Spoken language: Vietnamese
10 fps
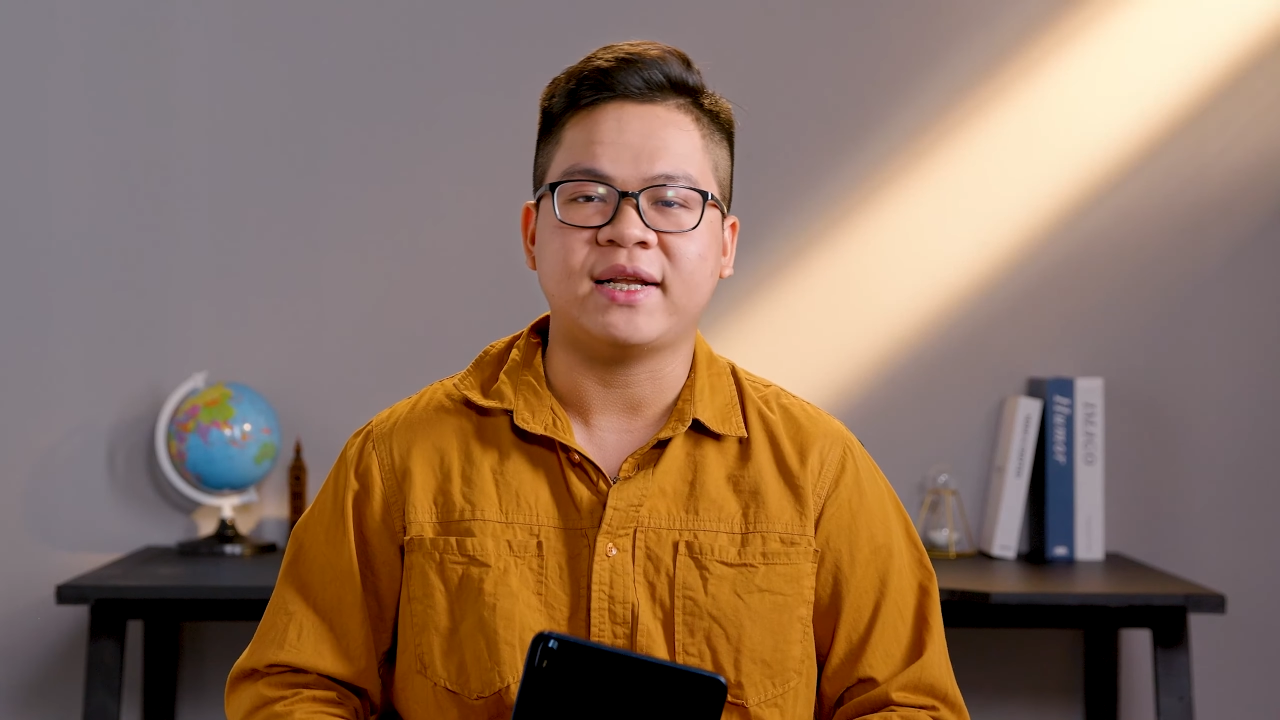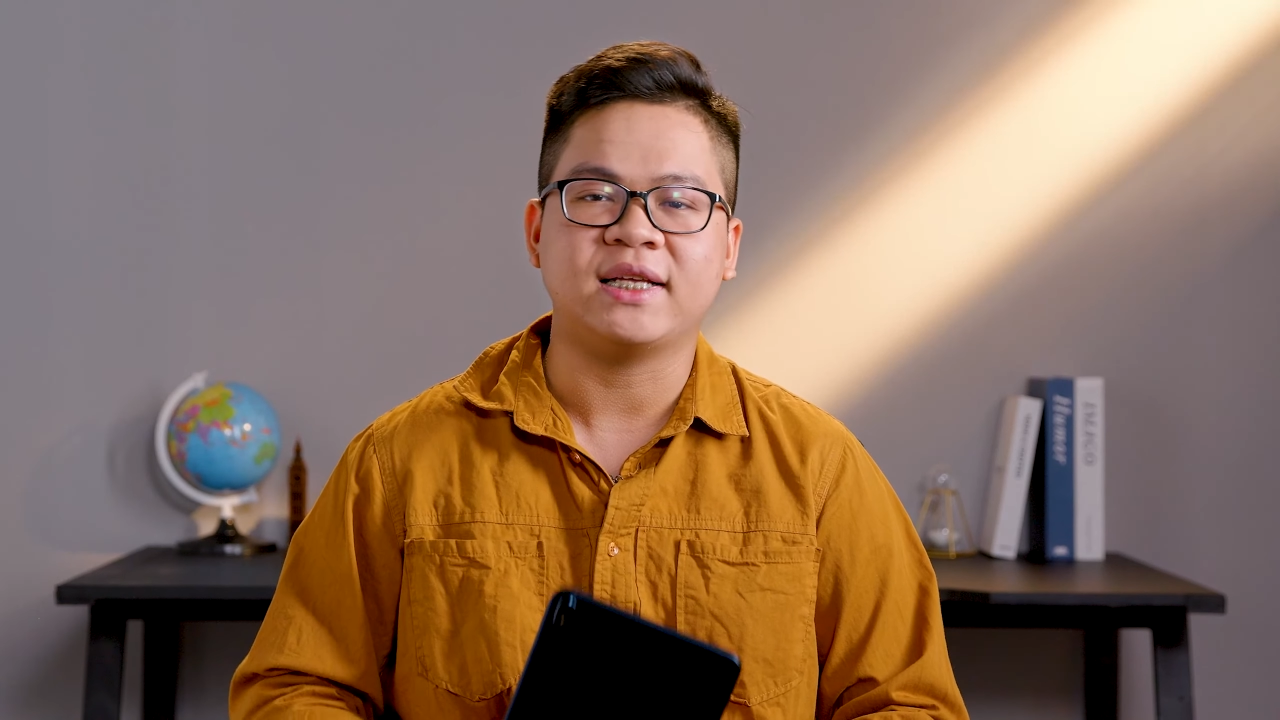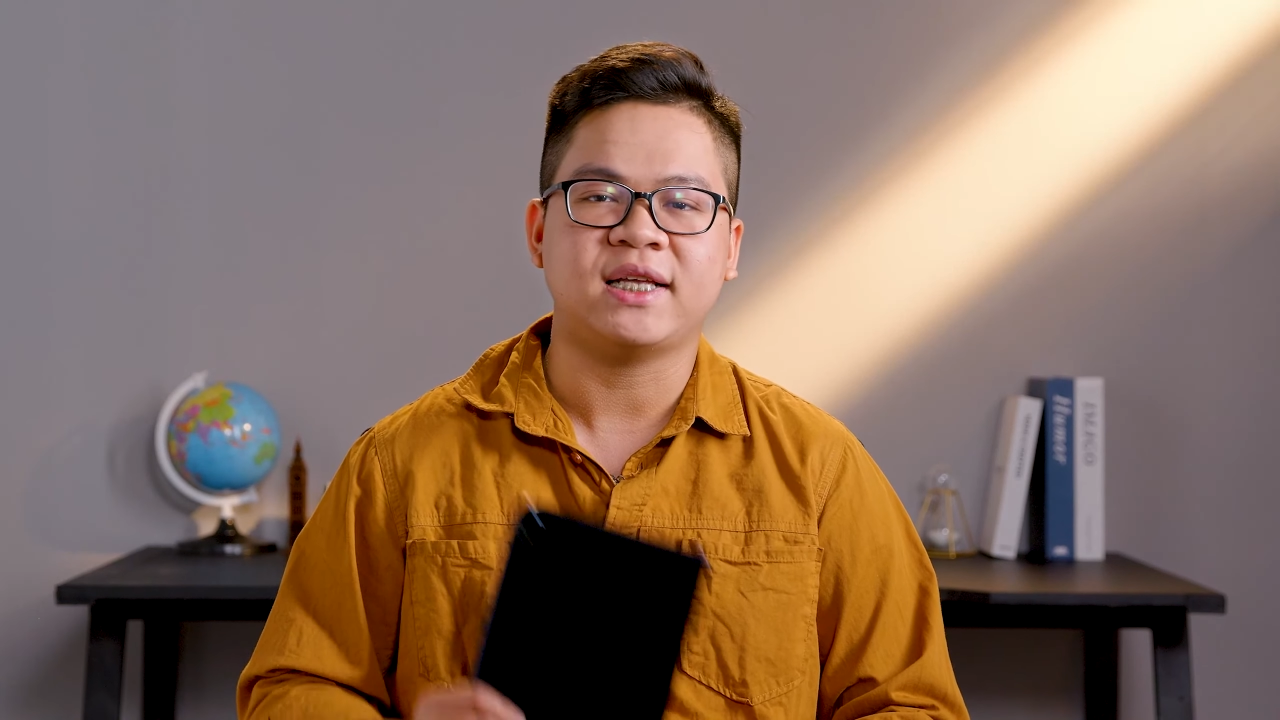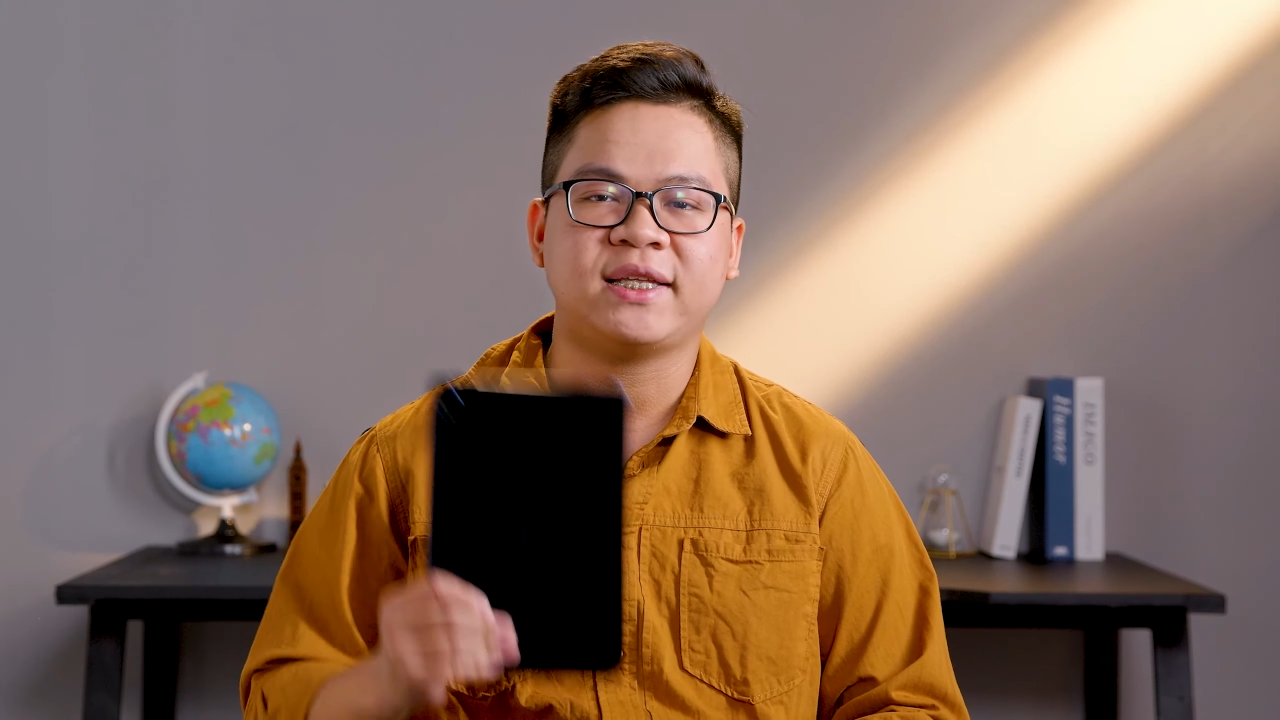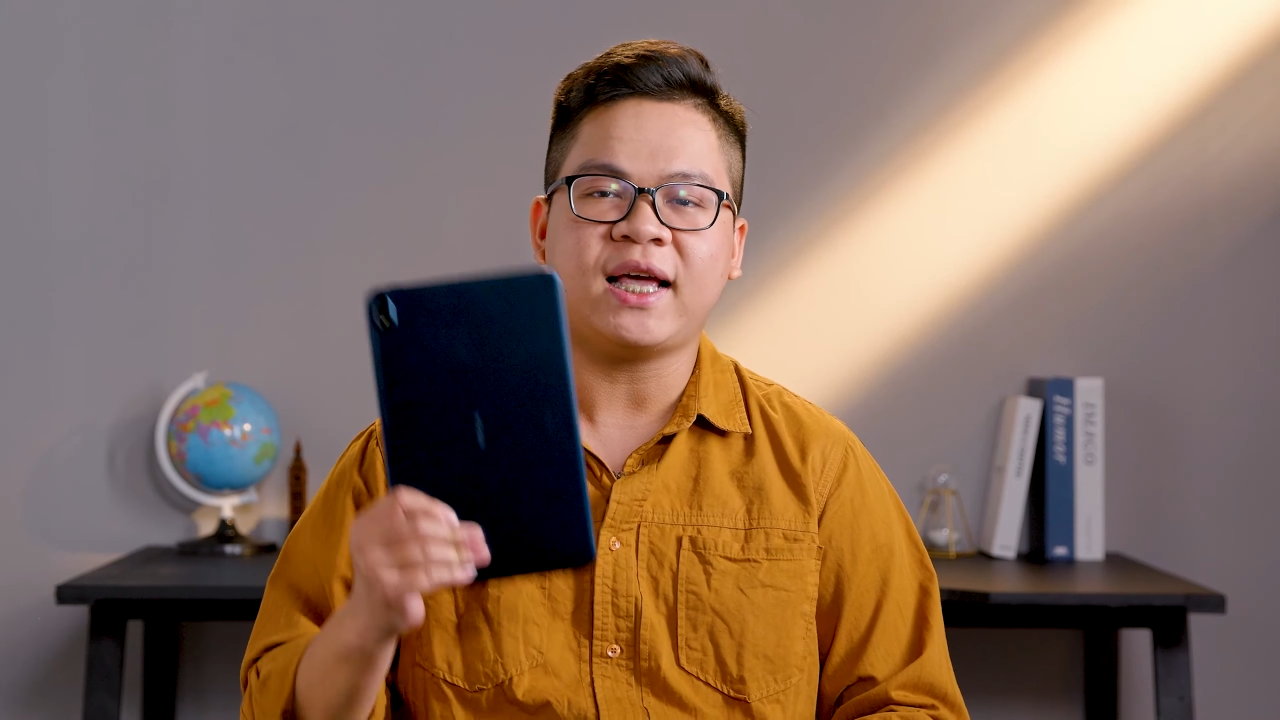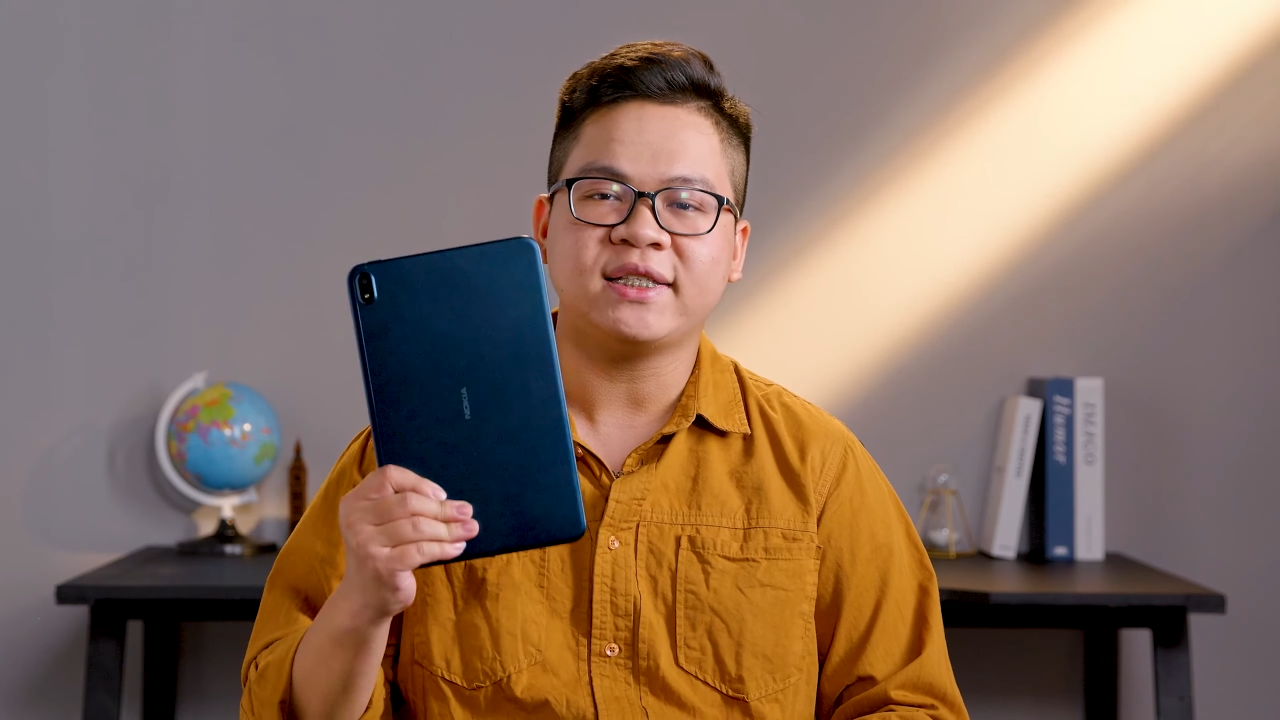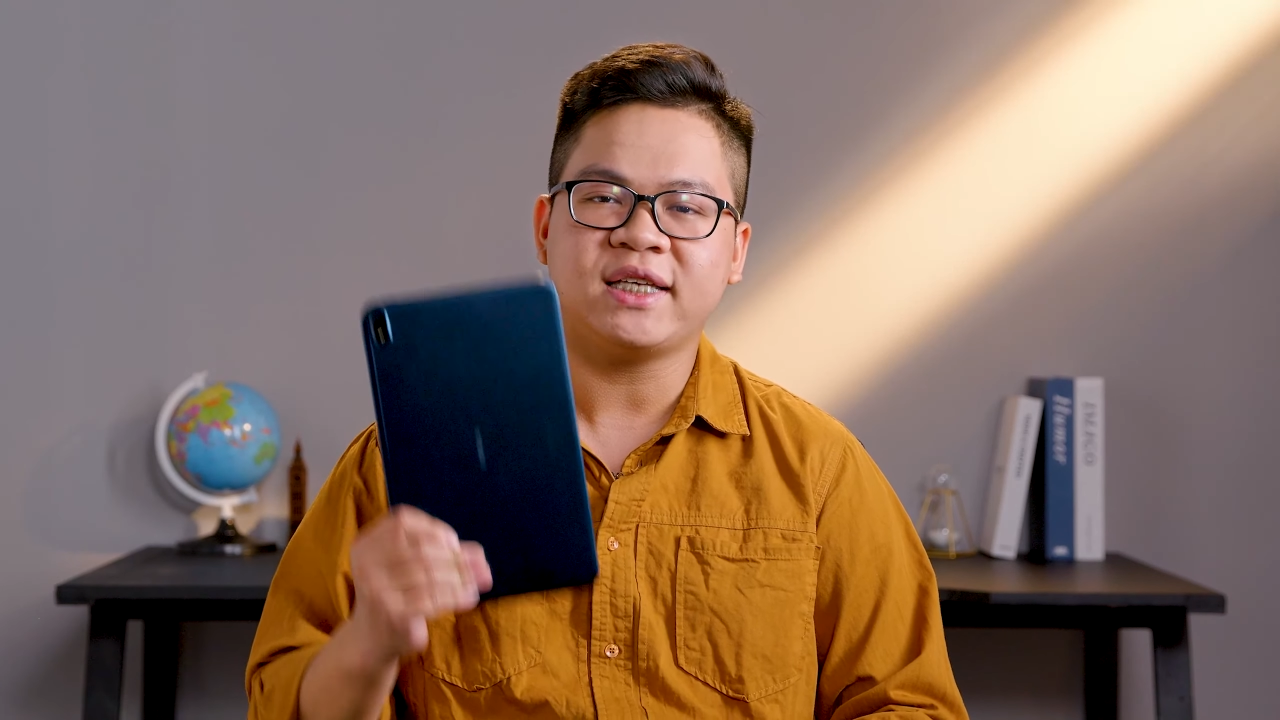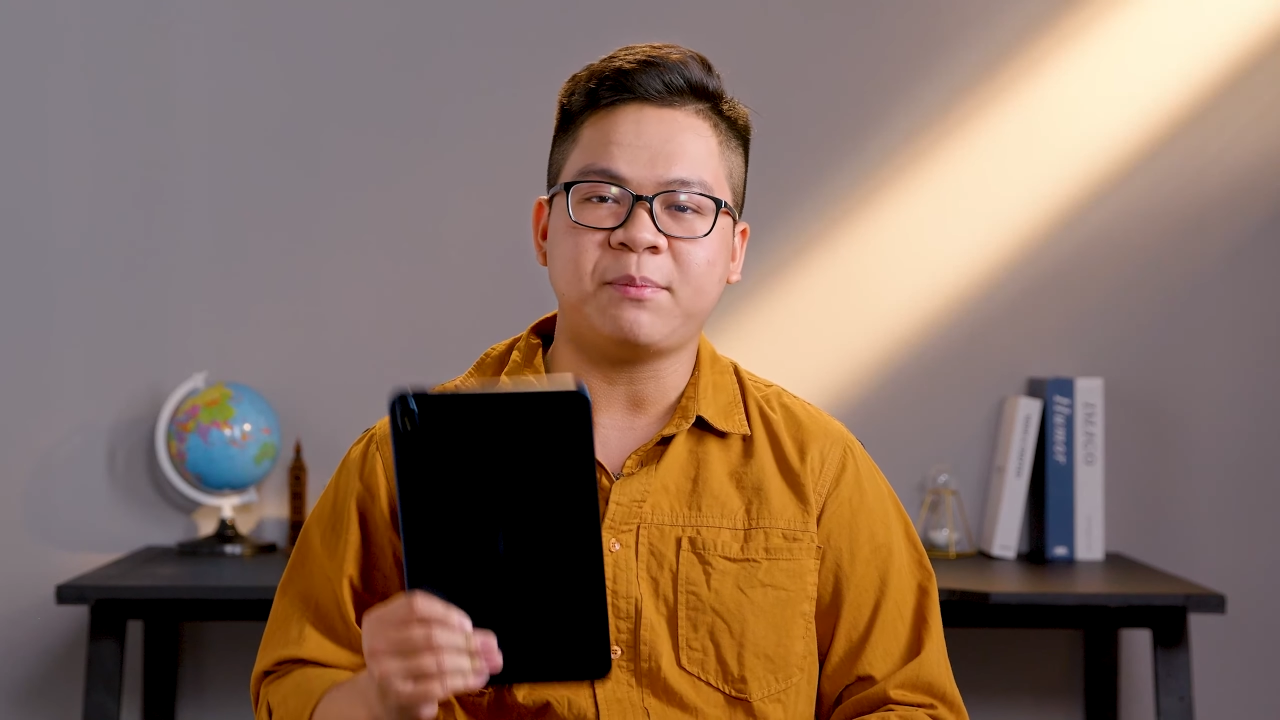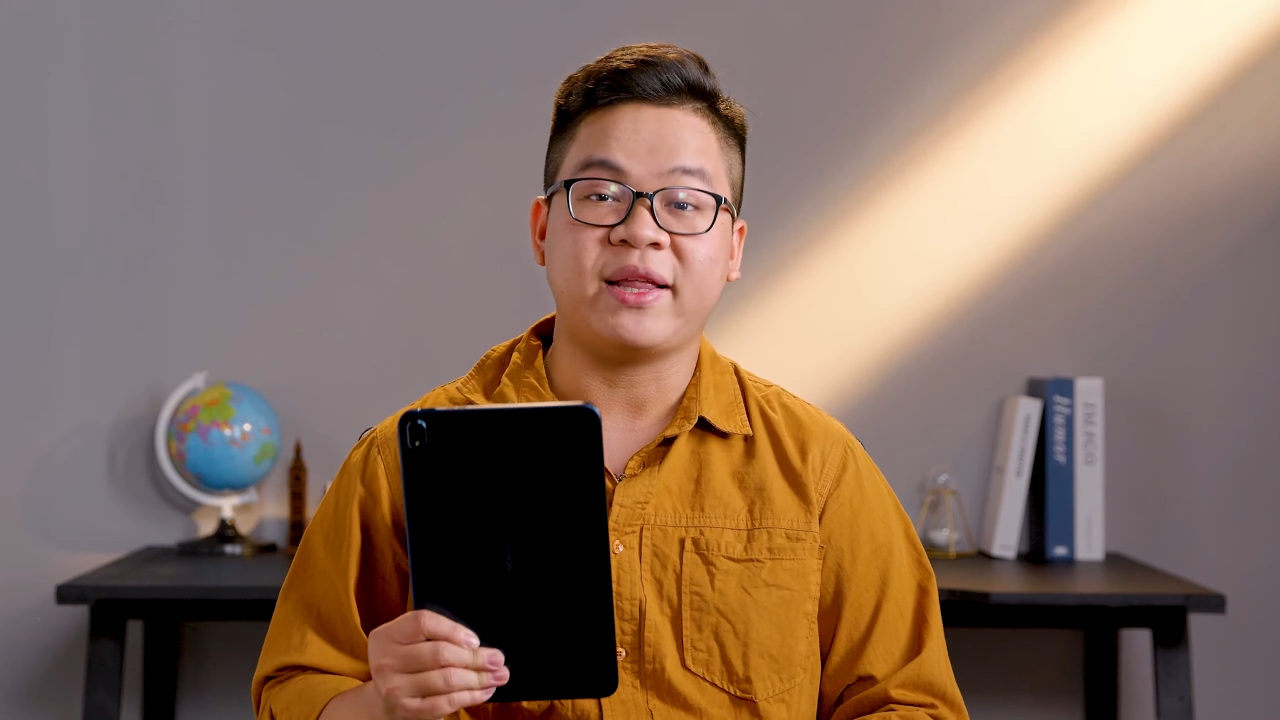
đánh giá nhanh chiếc